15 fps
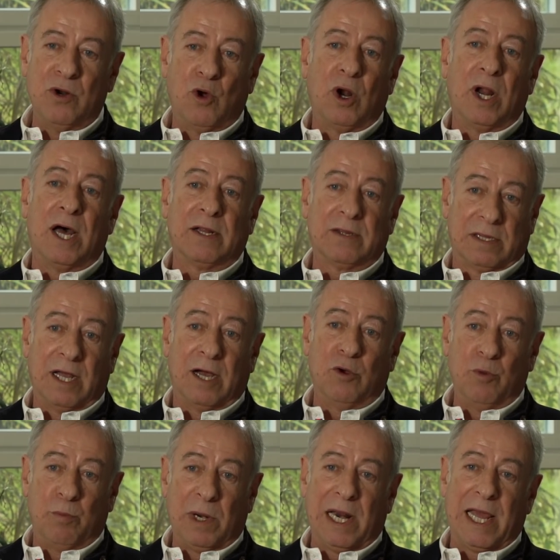noch lässt,
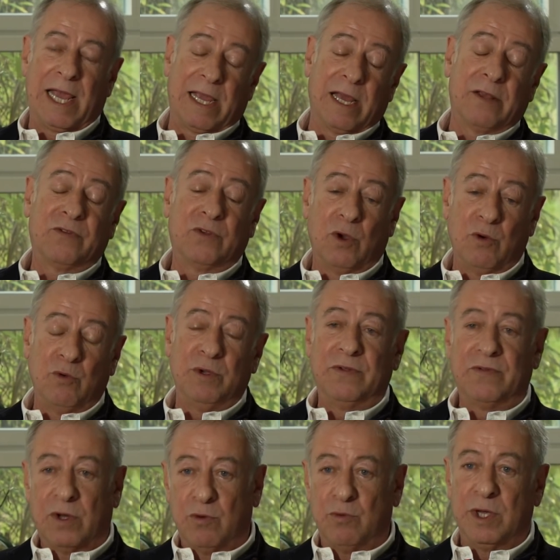überlegen, soll ich,
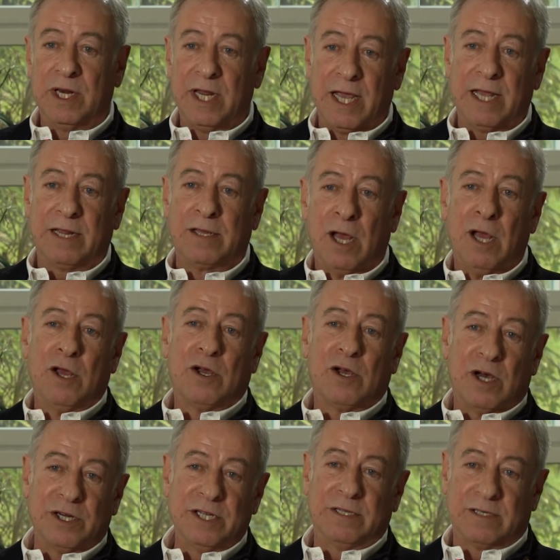soll ich nicht,
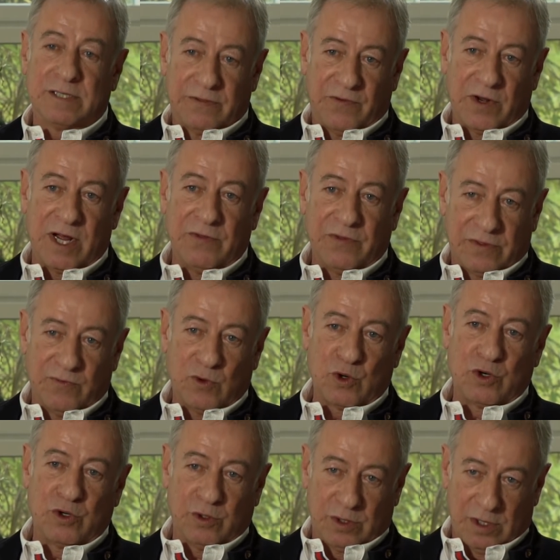kann ich das
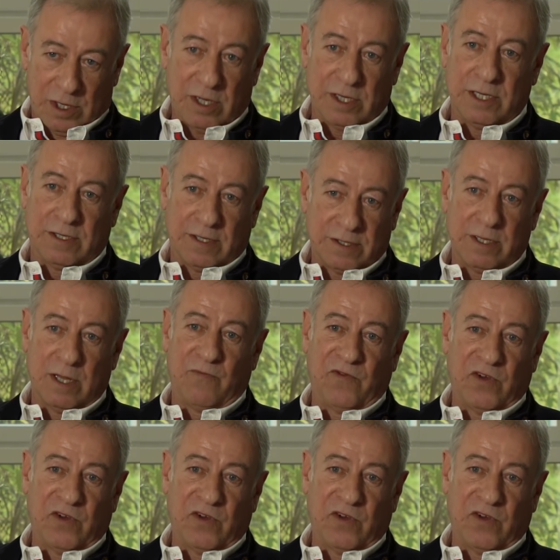verantworten oder kann ich das nicht